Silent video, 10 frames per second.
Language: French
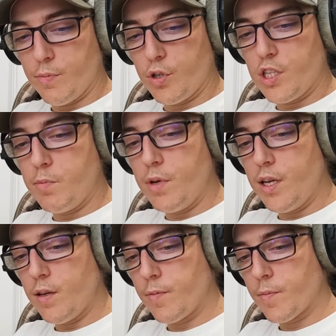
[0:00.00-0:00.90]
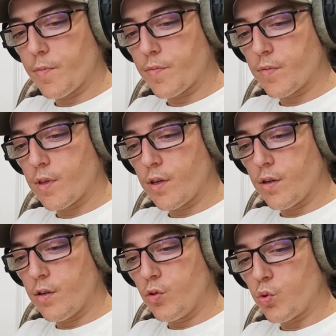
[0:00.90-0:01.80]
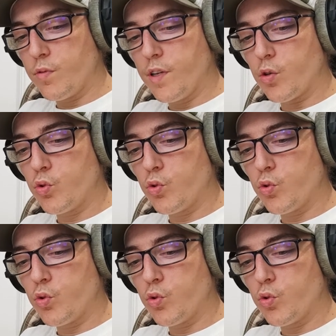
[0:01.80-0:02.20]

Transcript: Petit b, trouver en